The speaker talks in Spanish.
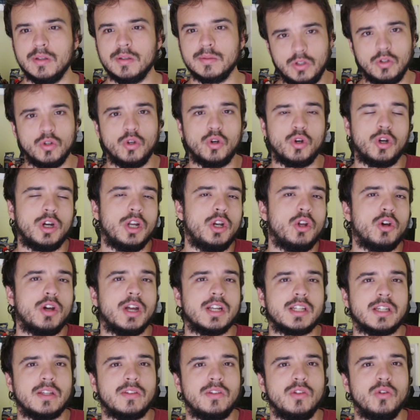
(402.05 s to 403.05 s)
No creo que
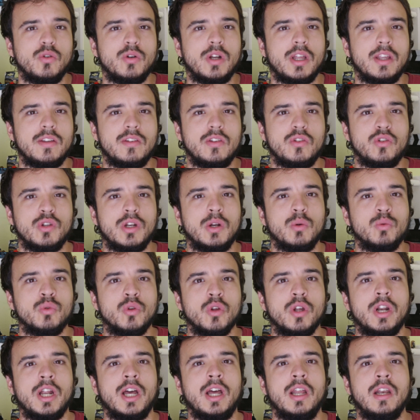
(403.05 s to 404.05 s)
haya sido una decisión
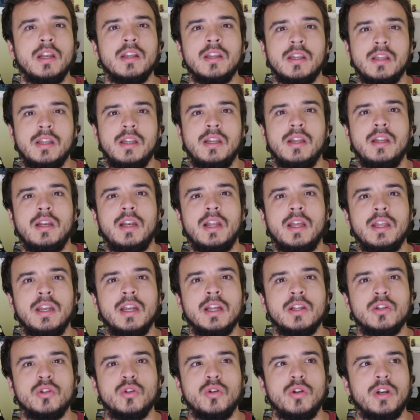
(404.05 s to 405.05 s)
autoral de la
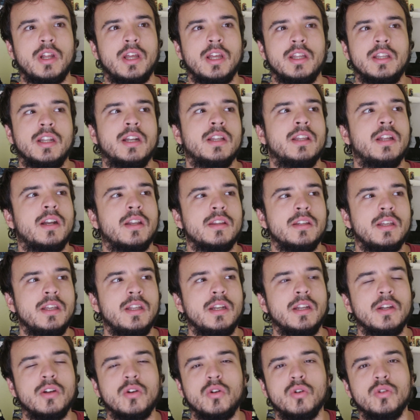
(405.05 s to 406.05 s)
directora de tratar de
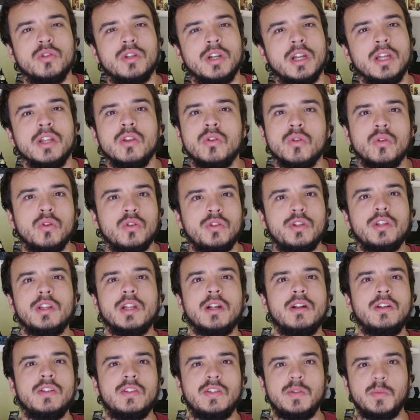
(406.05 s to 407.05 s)
ir en contra de todos los
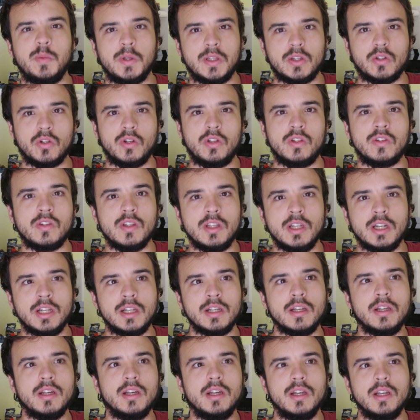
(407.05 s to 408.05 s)
establecimientos de
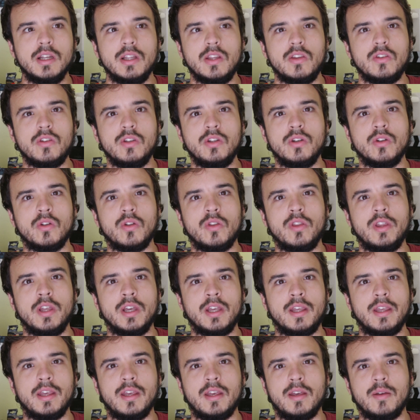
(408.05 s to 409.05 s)
cine, sino
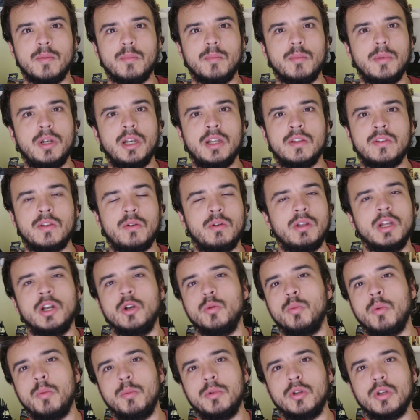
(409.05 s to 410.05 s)
de que le servía
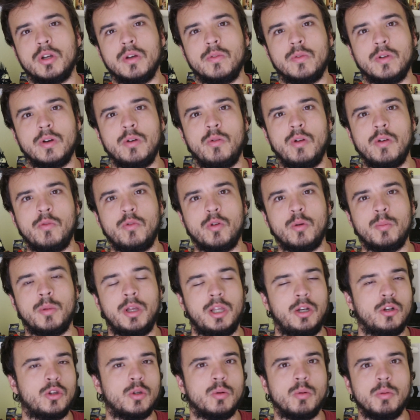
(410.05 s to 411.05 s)
en un momento que fuera de una forma
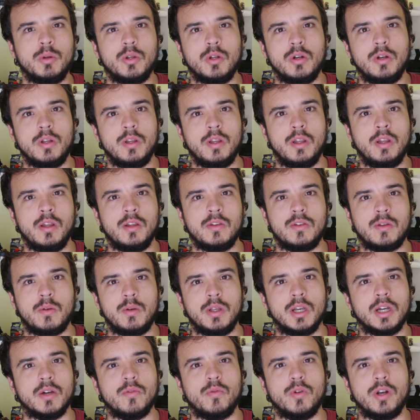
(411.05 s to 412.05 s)
y en otro momento le
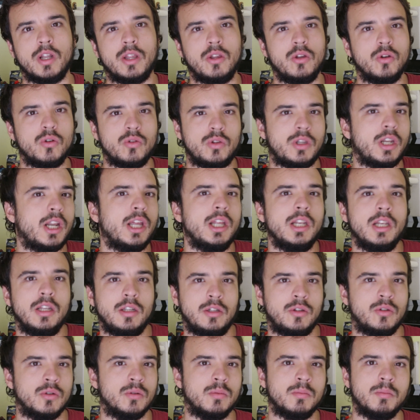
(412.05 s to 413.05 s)
servía que fuera de otra y
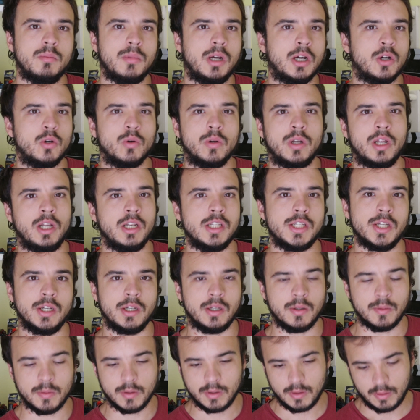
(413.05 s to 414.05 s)
listo, a cobrar el cheque.